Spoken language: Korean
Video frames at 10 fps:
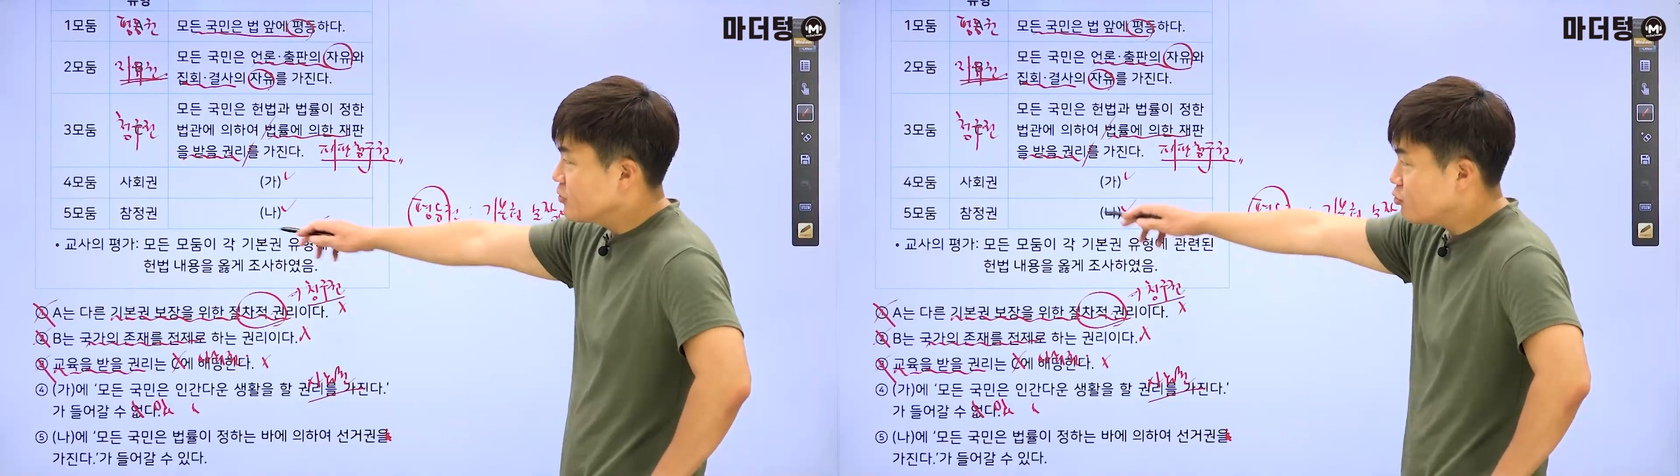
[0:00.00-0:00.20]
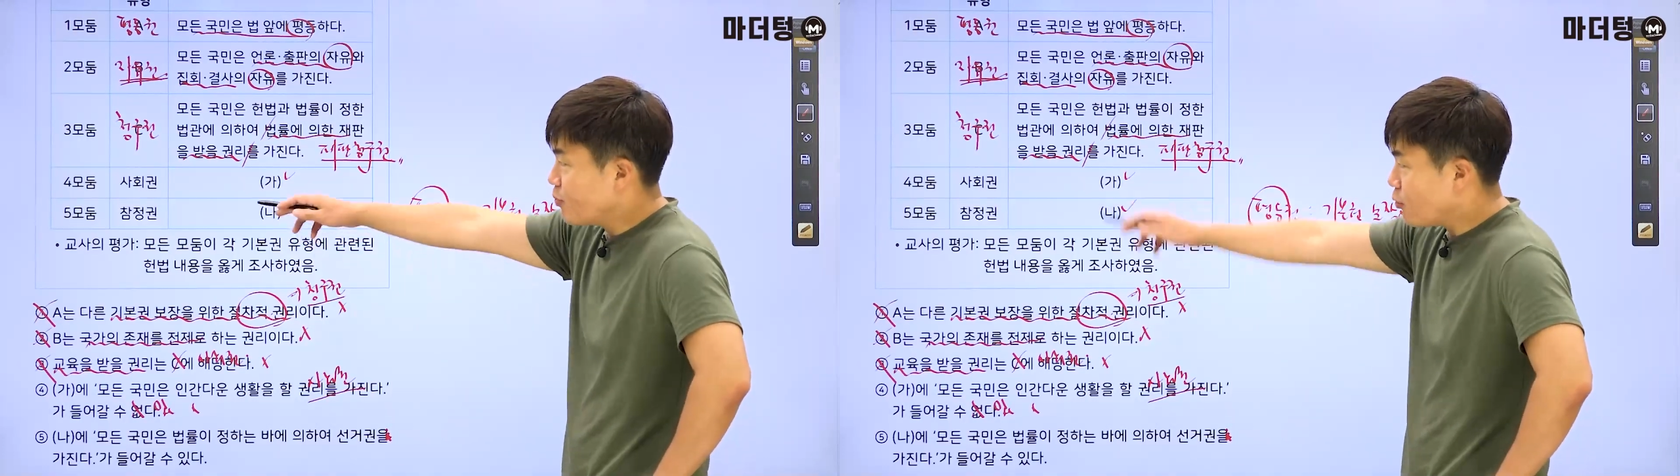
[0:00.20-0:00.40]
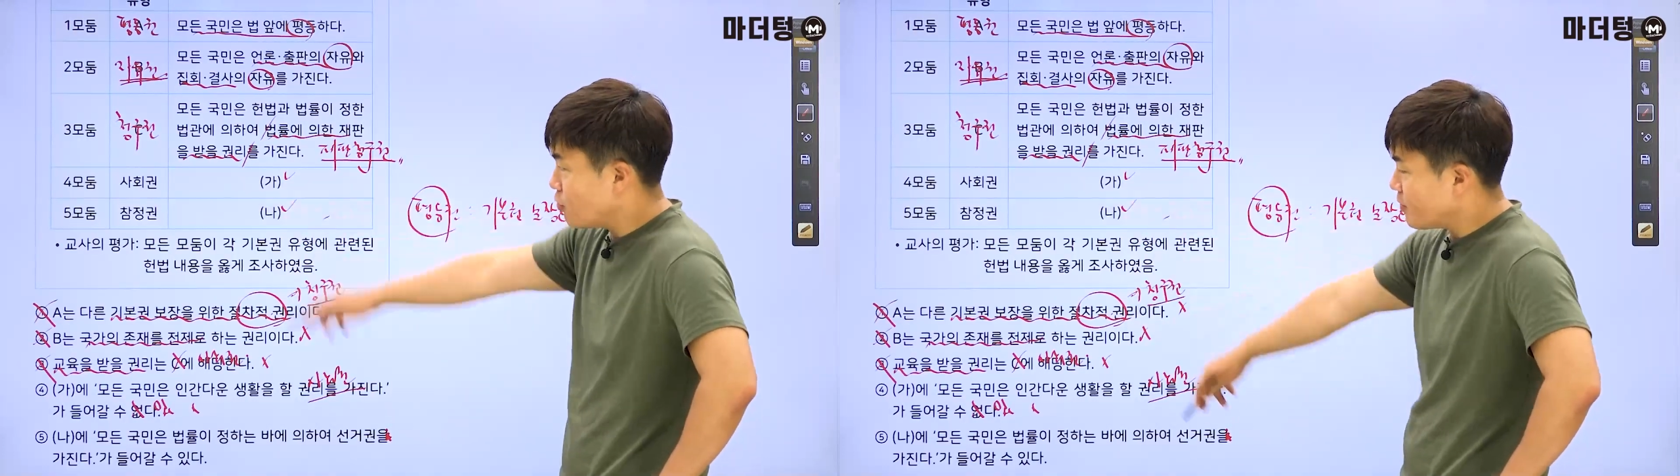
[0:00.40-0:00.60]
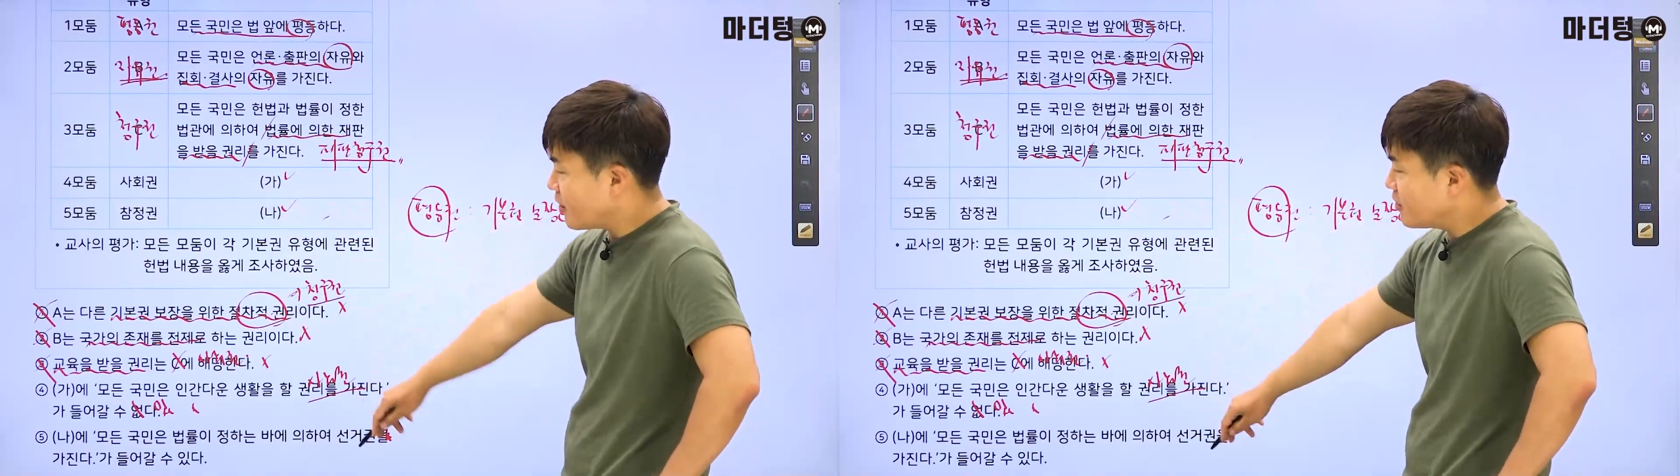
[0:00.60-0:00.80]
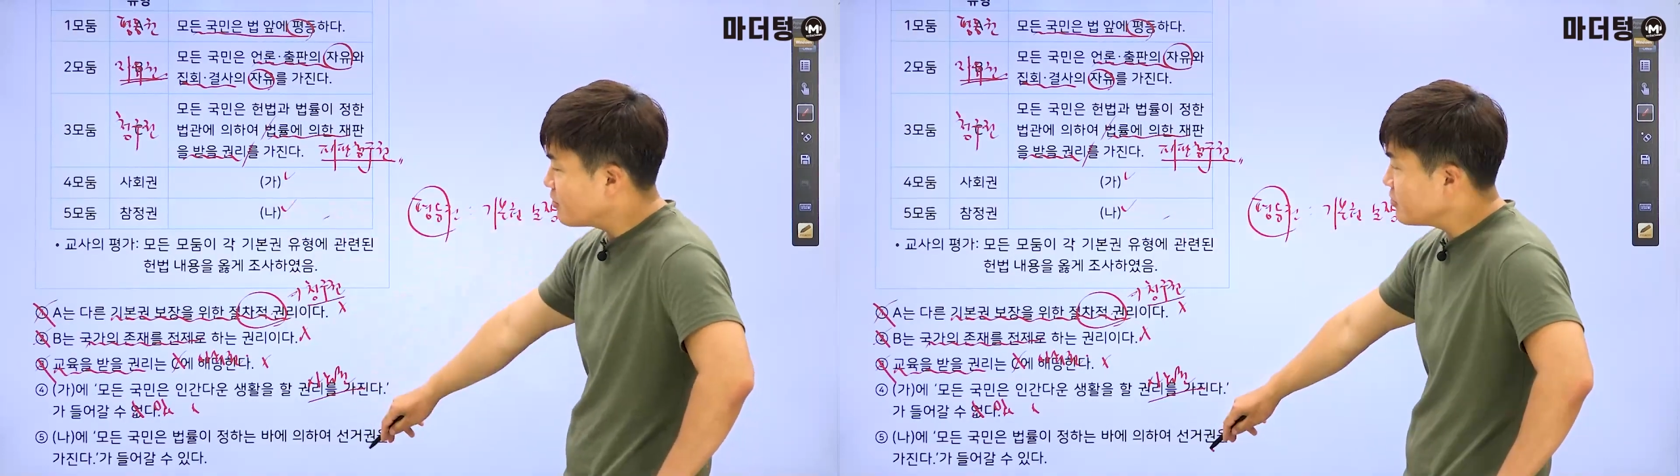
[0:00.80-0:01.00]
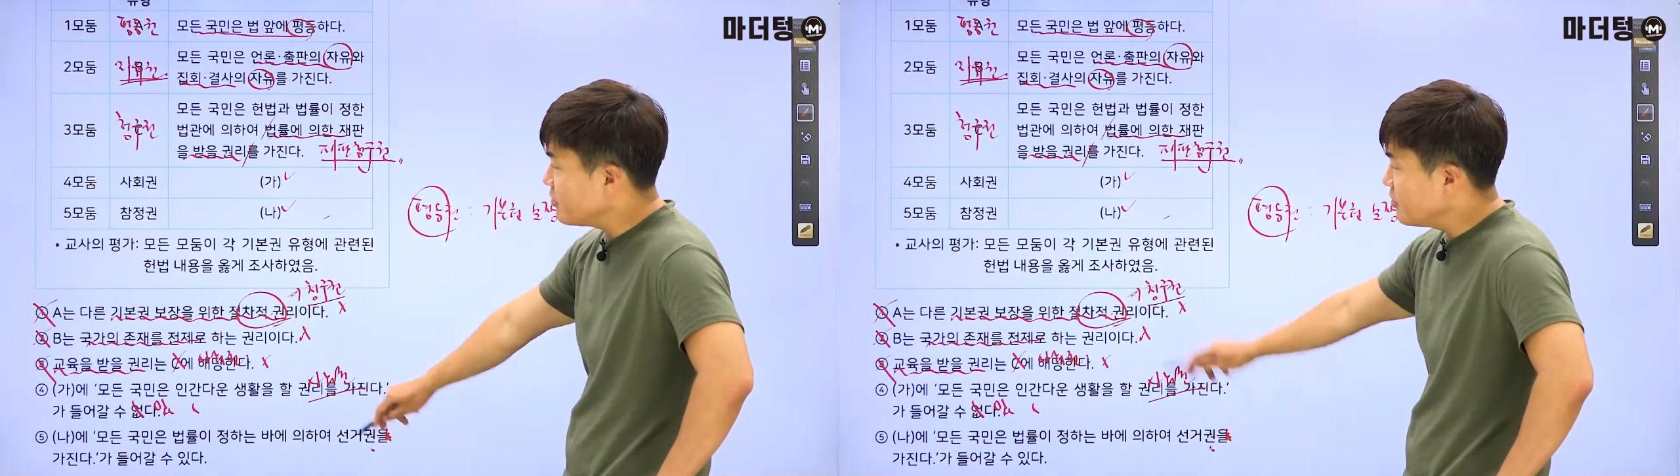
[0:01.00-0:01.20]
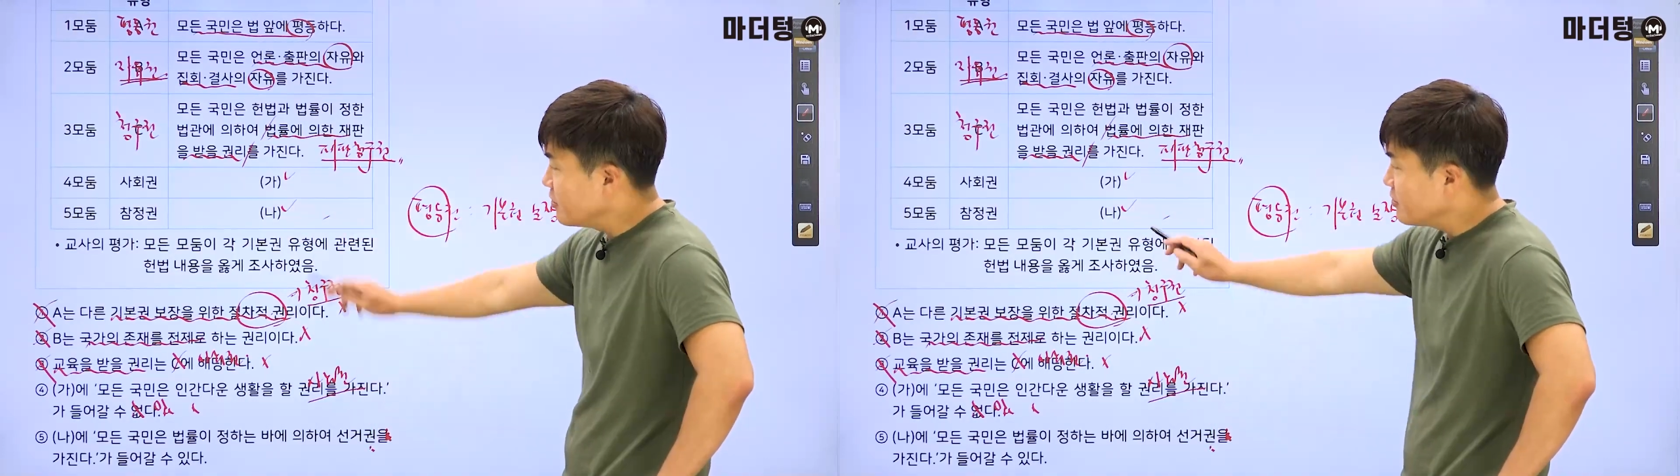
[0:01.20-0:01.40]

투표권 말하는 거죠.